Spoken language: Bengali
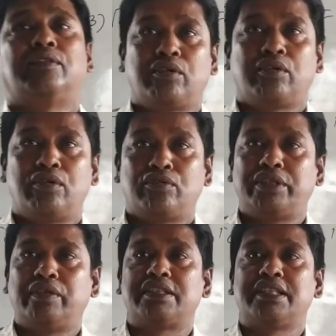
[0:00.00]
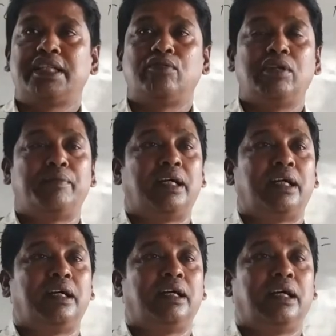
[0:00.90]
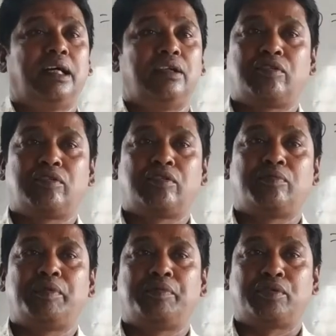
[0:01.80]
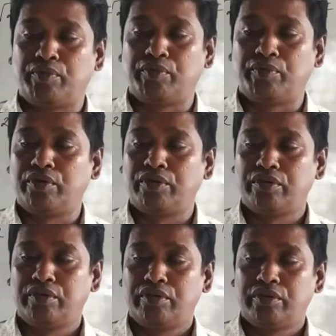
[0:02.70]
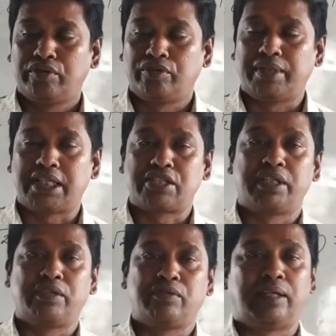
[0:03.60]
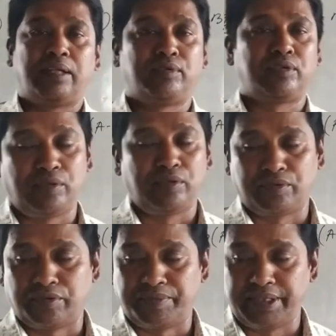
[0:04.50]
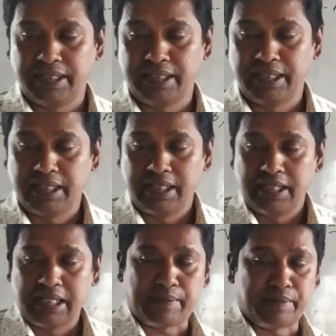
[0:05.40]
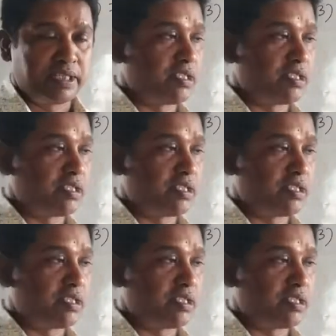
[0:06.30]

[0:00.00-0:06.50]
কয়েকটা অঙ্ক দেওয়া আছে এগুলো আমরা আলোচনা করব এবং করব তোমরা আশা করি এগুলো ভালো মতো ফলো করবে আমাদের